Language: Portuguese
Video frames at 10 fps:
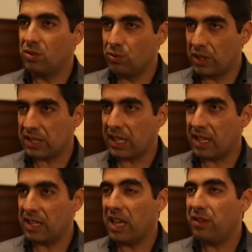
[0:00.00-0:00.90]
no
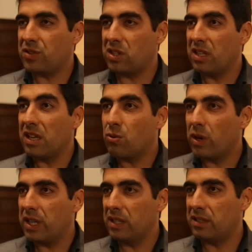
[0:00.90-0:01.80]
Natal é investir em
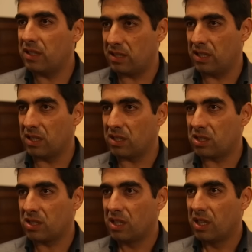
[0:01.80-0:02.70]
40
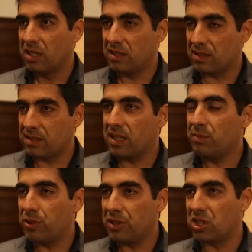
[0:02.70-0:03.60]
dias de
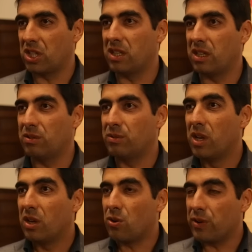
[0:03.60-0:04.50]
dezembro e de janeiro,
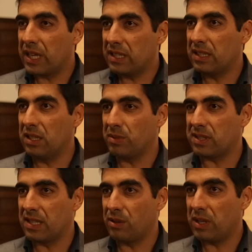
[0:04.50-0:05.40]
com grande
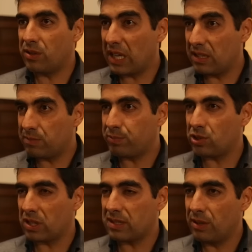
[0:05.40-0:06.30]
animação e grande
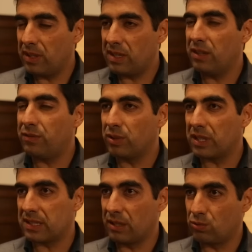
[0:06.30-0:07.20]
projeção e
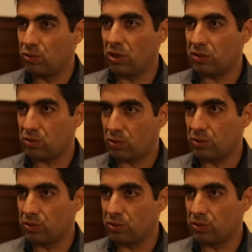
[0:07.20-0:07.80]
divulgação do nosso